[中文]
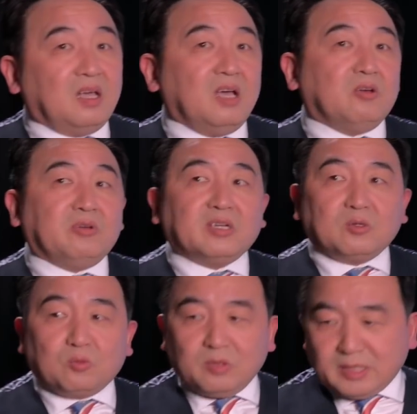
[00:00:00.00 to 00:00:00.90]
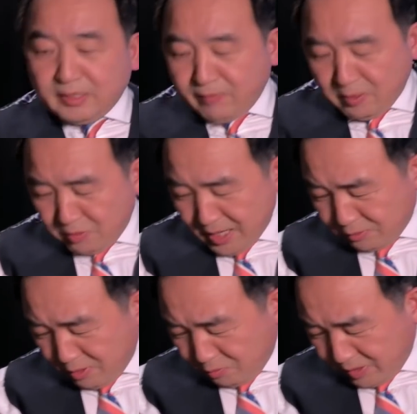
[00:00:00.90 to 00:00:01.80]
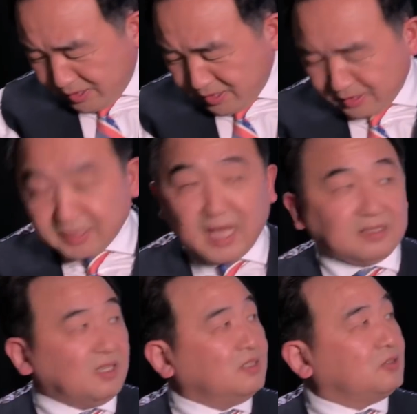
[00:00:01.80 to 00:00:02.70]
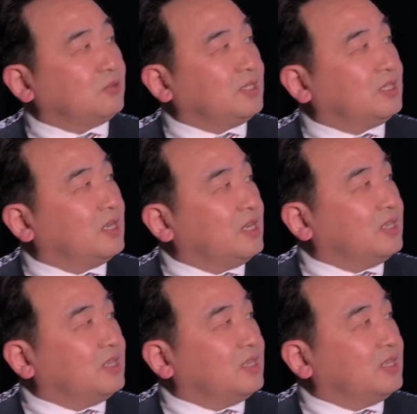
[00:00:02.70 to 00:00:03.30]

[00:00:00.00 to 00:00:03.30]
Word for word: 的，有一个国际网络安全会议上讲的，所以